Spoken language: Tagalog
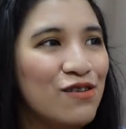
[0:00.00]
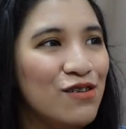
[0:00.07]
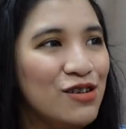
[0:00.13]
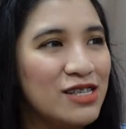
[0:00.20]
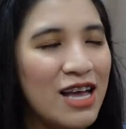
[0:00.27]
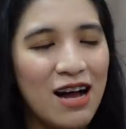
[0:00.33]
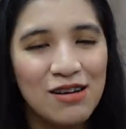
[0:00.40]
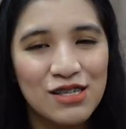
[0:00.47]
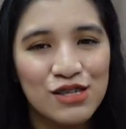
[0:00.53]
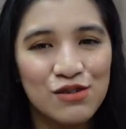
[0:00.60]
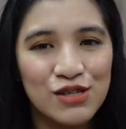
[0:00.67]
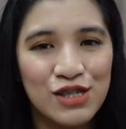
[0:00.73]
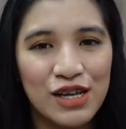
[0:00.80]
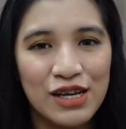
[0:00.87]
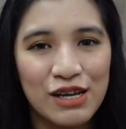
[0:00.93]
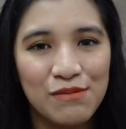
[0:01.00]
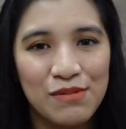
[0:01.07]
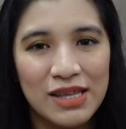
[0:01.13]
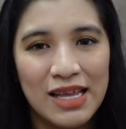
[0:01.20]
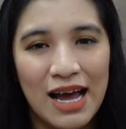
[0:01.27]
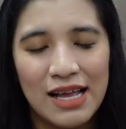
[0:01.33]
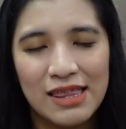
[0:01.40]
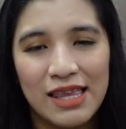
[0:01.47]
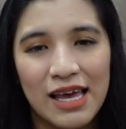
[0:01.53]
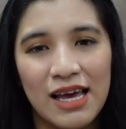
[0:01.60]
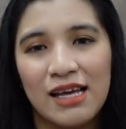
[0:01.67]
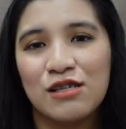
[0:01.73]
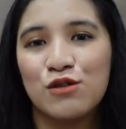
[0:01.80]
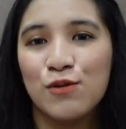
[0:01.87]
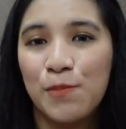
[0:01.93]
old house kung saan kami
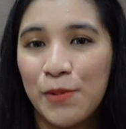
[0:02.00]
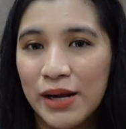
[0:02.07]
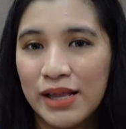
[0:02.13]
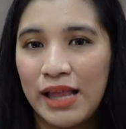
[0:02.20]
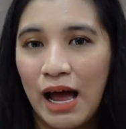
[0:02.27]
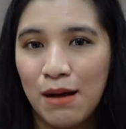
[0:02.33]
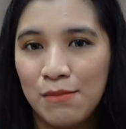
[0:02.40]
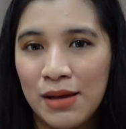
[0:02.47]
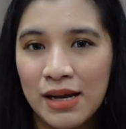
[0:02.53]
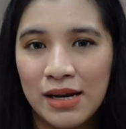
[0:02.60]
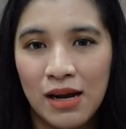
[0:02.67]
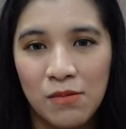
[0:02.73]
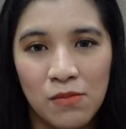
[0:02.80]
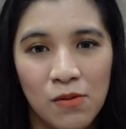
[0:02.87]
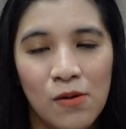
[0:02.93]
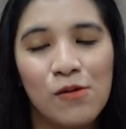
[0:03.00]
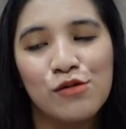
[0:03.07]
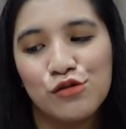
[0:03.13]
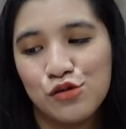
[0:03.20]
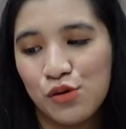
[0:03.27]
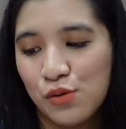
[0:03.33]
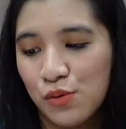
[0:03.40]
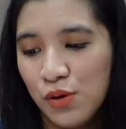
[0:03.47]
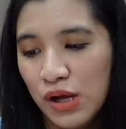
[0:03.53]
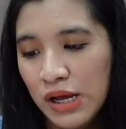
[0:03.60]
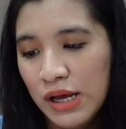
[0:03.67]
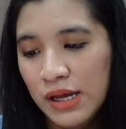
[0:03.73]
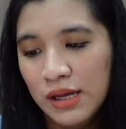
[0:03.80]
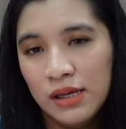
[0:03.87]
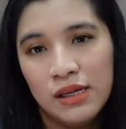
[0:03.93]
dati, super daming lamok. So,
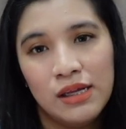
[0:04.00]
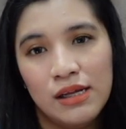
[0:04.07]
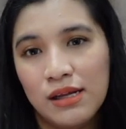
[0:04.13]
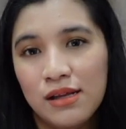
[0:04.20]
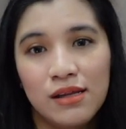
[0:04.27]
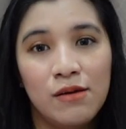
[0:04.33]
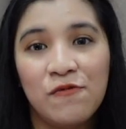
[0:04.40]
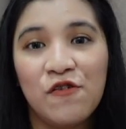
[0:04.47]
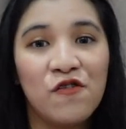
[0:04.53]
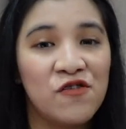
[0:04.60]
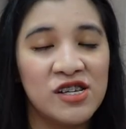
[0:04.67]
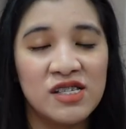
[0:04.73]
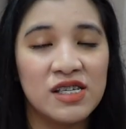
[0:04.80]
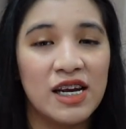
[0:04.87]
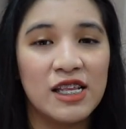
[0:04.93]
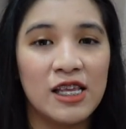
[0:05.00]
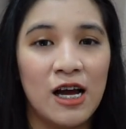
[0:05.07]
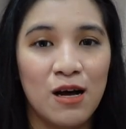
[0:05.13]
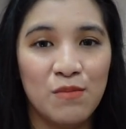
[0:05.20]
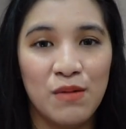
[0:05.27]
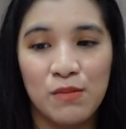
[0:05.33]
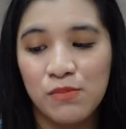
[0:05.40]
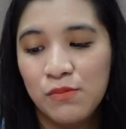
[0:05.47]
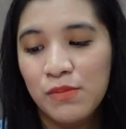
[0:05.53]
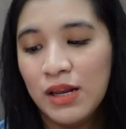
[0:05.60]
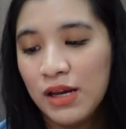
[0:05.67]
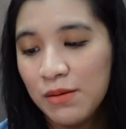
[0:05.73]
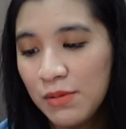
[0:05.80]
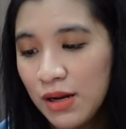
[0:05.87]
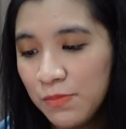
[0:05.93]
na-frustrate na kami. Bumili
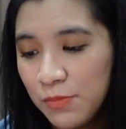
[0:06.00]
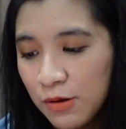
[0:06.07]
kami ng